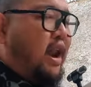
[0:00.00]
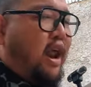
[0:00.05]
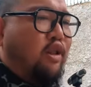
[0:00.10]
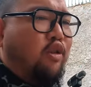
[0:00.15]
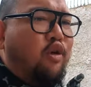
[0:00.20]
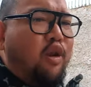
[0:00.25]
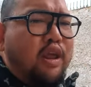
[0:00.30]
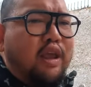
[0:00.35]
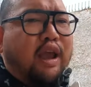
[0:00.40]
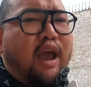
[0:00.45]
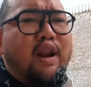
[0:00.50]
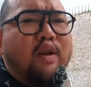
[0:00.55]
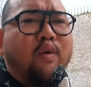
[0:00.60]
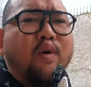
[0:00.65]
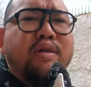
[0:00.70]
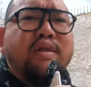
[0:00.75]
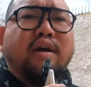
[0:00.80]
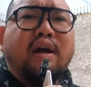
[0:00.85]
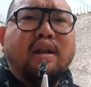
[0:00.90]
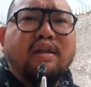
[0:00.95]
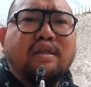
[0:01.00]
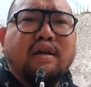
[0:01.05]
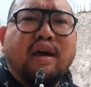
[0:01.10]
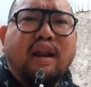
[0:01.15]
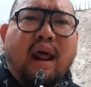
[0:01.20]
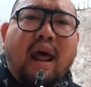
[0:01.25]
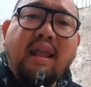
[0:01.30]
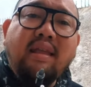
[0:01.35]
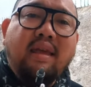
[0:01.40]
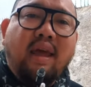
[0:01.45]
aerator, ikan gue
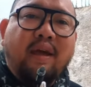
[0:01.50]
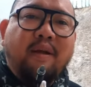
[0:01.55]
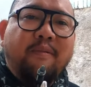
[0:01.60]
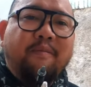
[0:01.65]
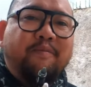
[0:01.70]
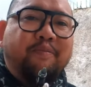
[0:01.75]
seger-seger aja.